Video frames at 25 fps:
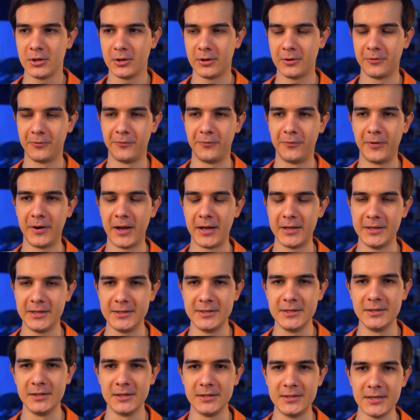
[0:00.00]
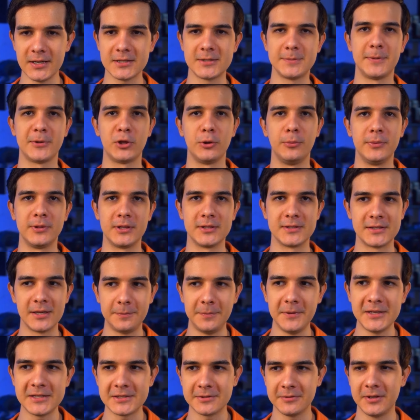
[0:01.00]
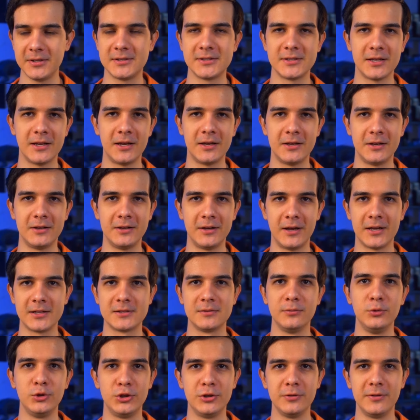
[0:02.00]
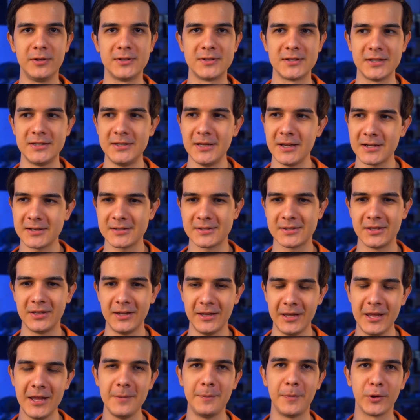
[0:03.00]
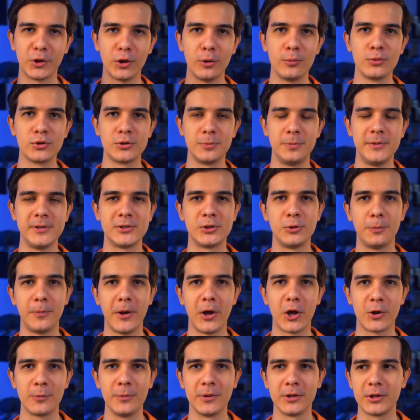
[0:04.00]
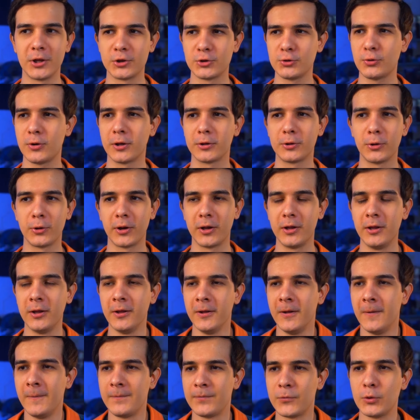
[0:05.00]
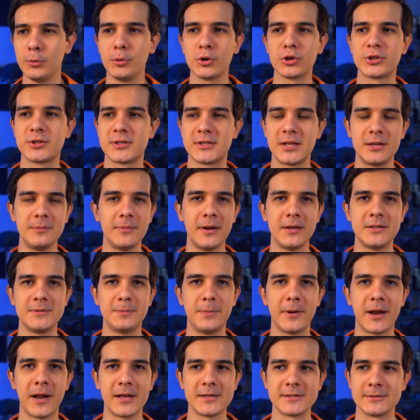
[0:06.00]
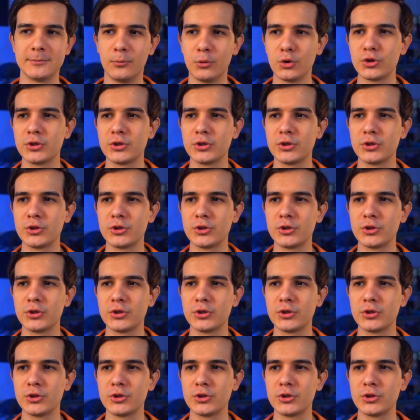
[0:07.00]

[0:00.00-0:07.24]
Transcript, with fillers: э, в единый текст, потом это записывается, озвучивается текст, и потом уже приступаю к монтажу, который ну, может занимать по-разному.